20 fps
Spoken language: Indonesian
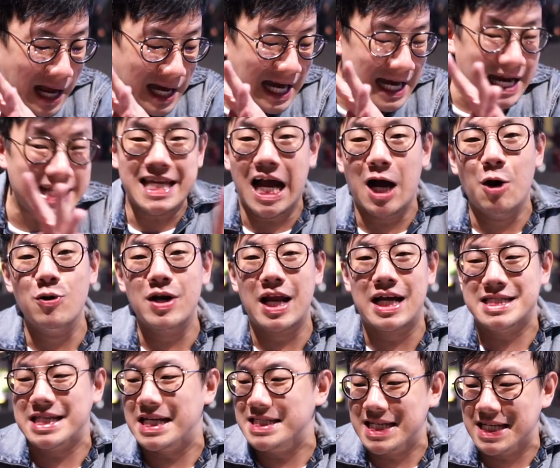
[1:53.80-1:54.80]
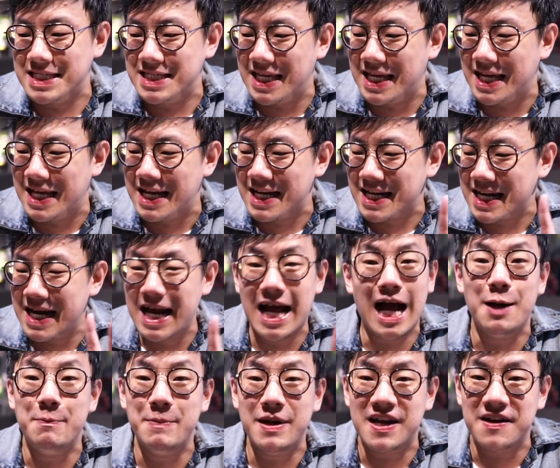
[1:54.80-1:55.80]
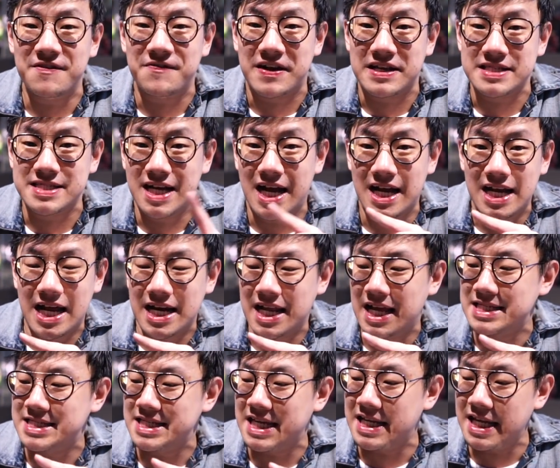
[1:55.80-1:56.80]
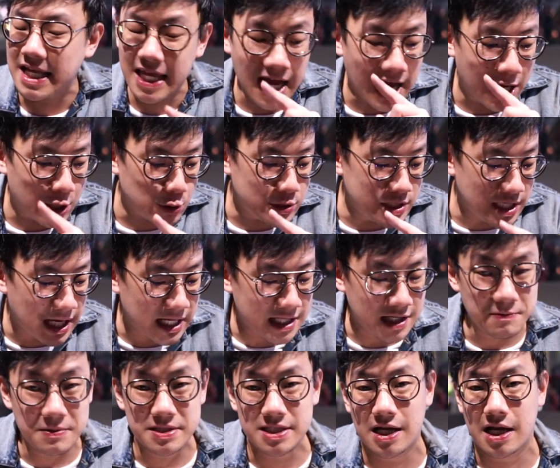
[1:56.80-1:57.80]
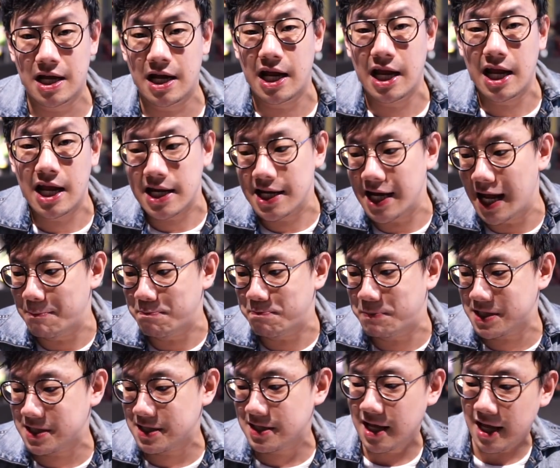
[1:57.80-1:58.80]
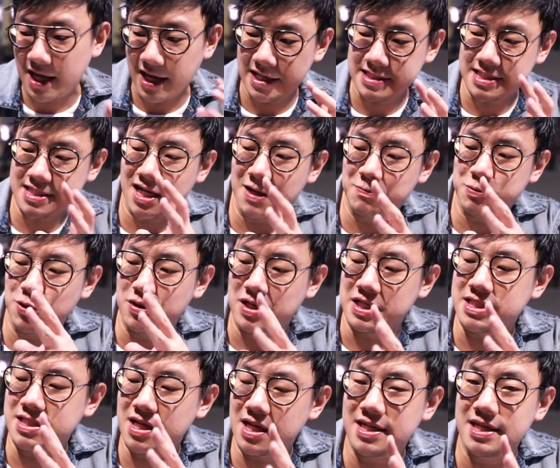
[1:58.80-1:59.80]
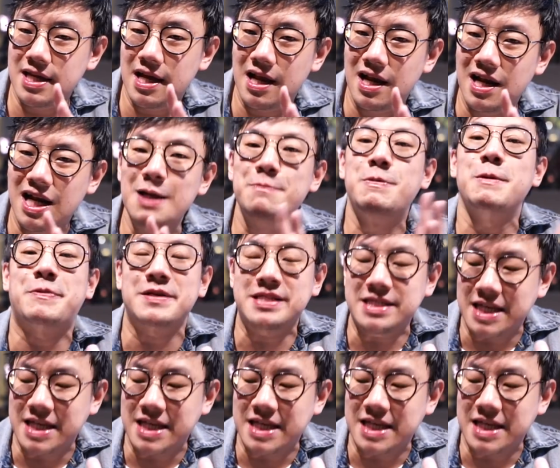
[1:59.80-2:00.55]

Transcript: rada jauh lah cacatnya, rada nggak mirip friends. Dengan harga segini harusnya kita bisa dapat headsculpt Tony Stark yang lebih